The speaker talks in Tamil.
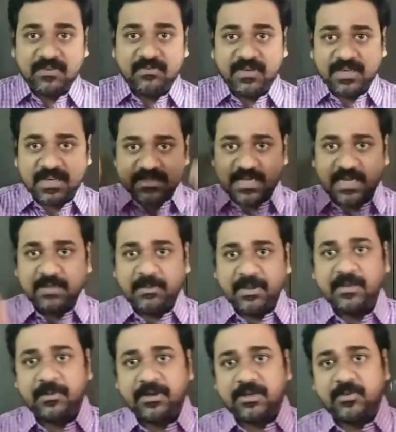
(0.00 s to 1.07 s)
இவனுக்கு சலிப்பு
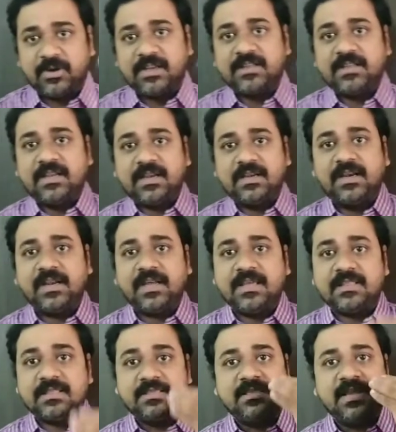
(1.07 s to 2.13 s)
ஏற்பட்டு போயிடுது என்னடா
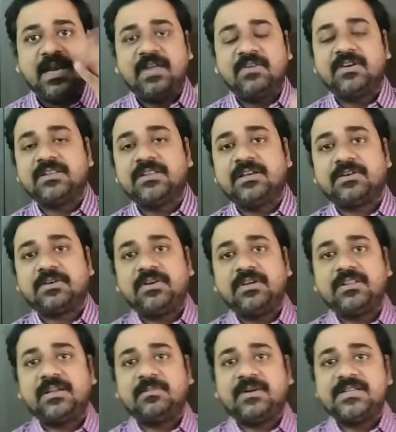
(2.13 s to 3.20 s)
இந்த அளவுக்கு
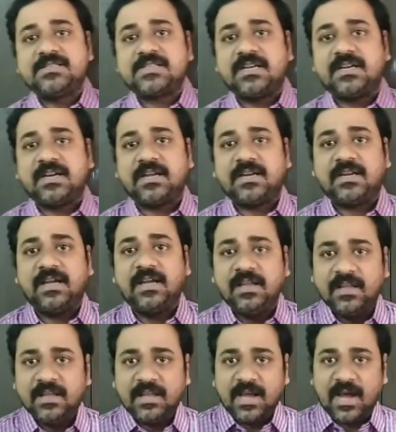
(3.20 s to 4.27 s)
திட்டுறோம் இந்த மனுஷன் என்னடான்னா
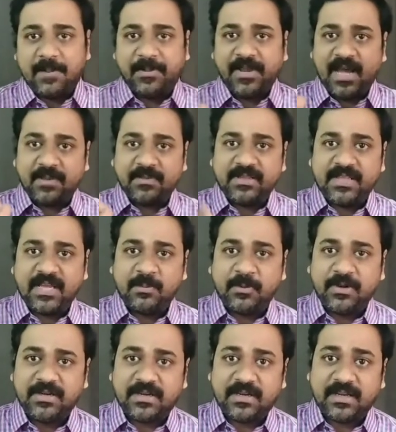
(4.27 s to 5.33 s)
அப்படியே அமைதியா
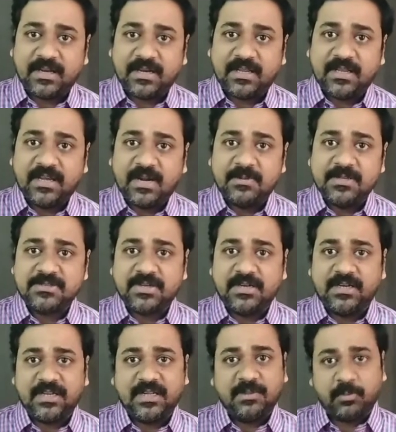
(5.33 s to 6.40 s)
போயிட்டு இருக்கானே அப்படின்னு
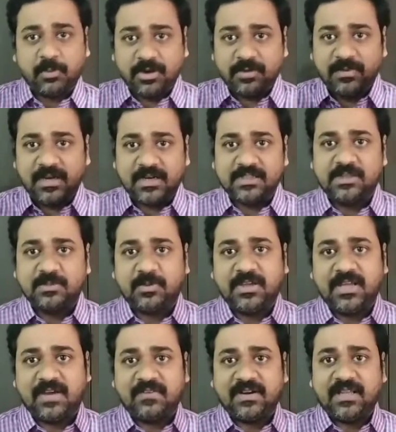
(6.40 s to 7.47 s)
சொல்லிட்டு பொறுமை எழுந்து
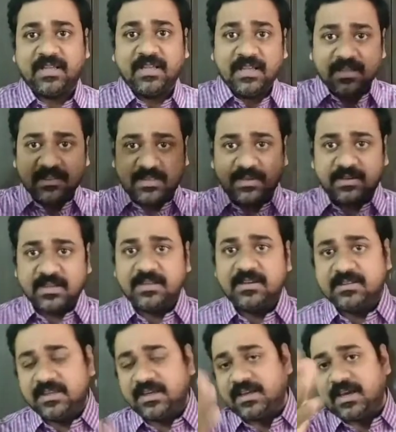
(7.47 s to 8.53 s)
போய் அவனே திட்டுறது
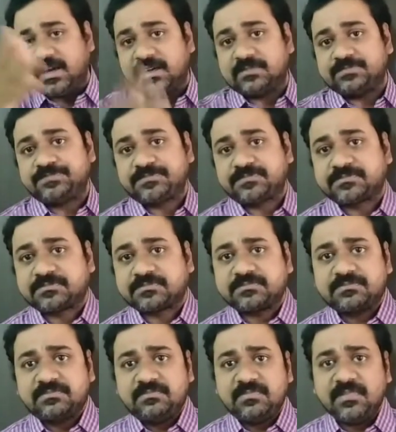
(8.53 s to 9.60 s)
நித்திரி கேக்குறான்
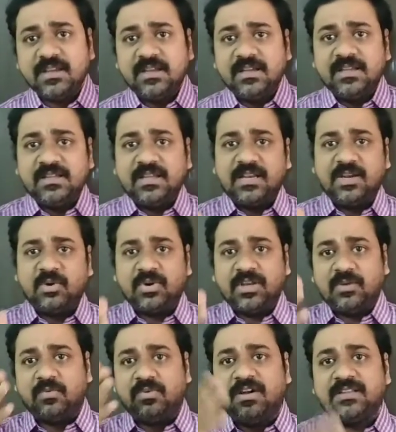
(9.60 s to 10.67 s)
என்ன
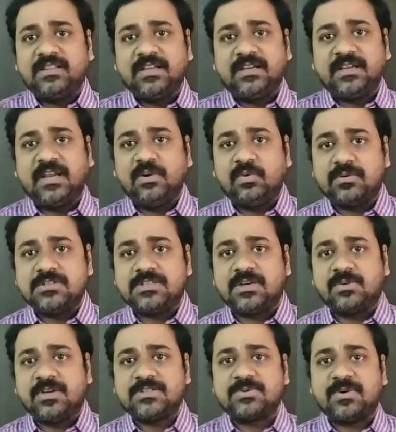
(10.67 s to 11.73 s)
உங்களுக்கு இவ்வளவு திட்டுறேன்
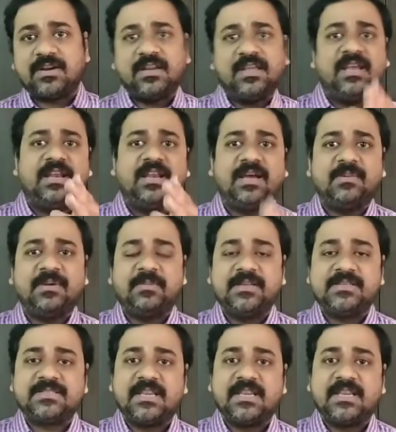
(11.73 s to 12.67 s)
கொஞ்சம் கூட சொரணையே இல்லாம இப்படி